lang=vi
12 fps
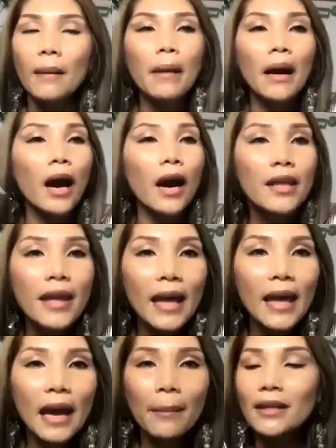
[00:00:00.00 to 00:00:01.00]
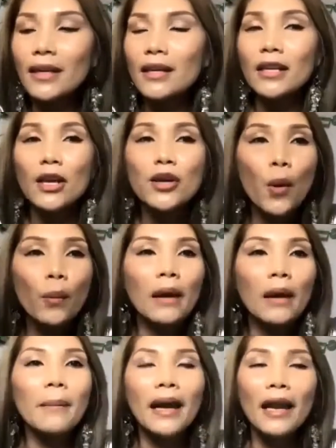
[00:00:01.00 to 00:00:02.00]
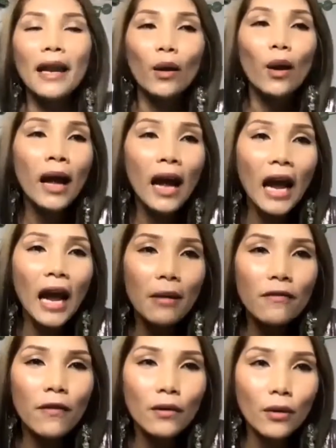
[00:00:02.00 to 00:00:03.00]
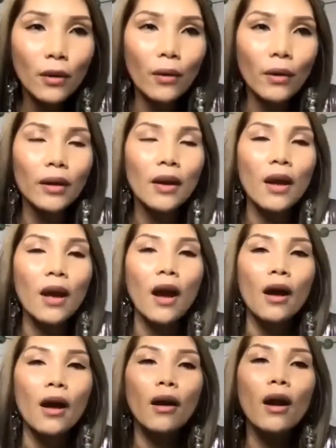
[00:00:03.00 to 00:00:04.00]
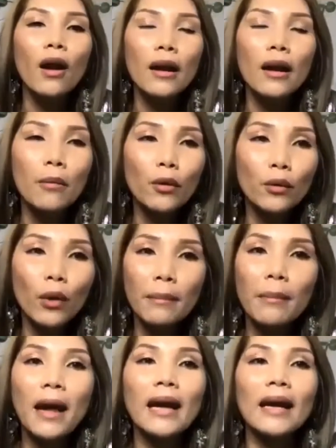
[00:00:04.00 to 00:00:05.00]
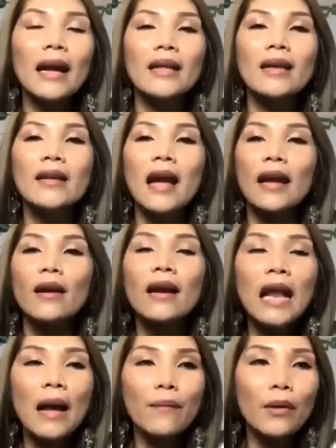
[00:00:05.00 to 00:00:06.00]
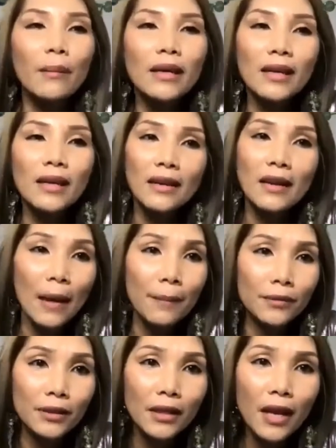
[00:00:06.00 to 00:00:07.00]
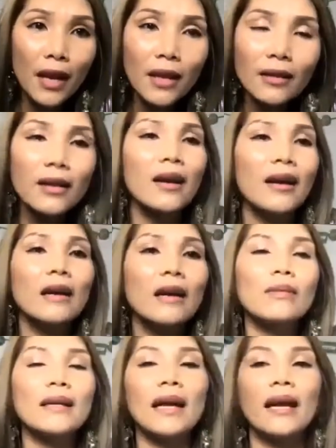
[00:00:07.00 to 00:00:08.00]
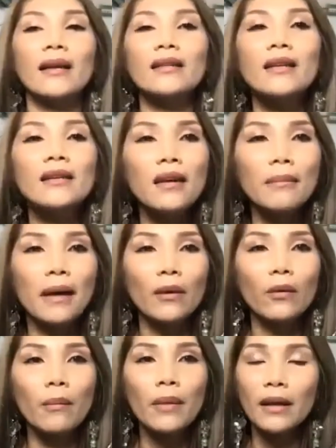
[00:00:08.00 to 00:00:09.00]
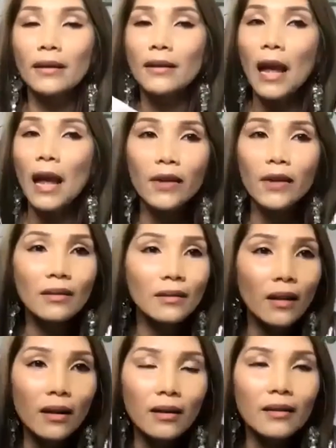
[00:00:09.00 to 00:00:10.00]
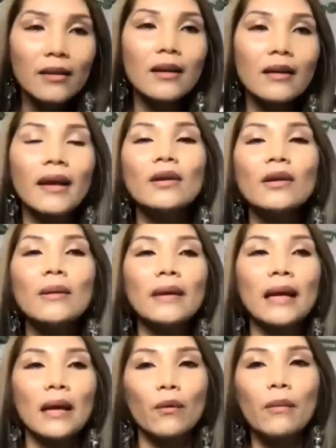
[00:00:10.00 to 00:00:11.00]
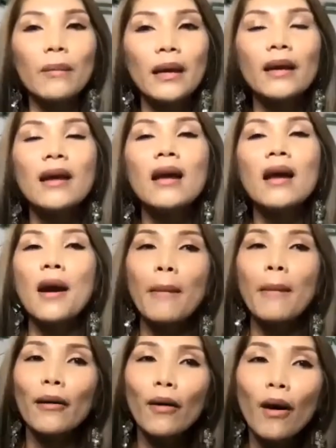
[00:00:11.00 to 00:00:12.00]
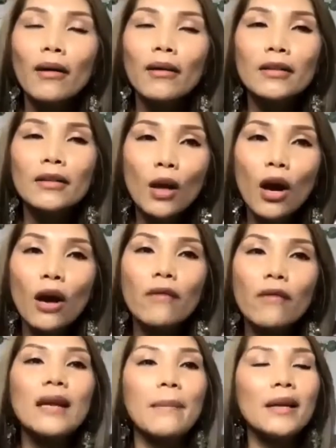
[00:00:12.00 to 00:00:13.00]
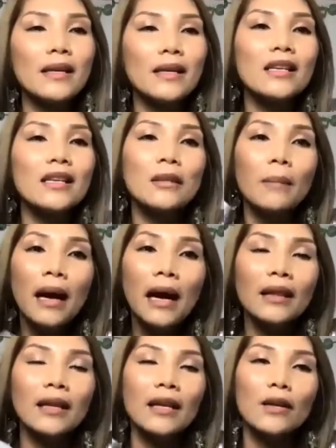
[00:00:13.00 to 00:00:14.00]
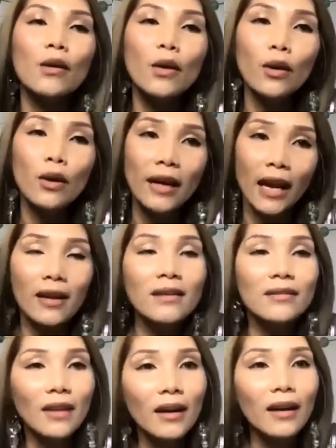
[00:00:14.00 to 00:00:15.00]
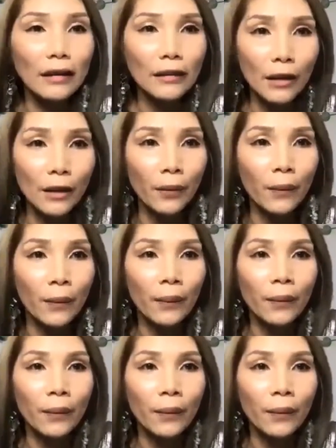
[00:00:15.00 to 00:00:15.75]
mà ở nhà mấy chị chỉ dùng cái máy này có 20 phút thôi nó một tuần 3 ngày như vậy nó làm cho mấy chị đẹp trên từng góc cạnh trên gương mặt của mình đẹp trên từng đường nét góc cạnh của mình mà nó so với lại mấy chị đi spa thì nó còn rẻ hơn rất là nhiều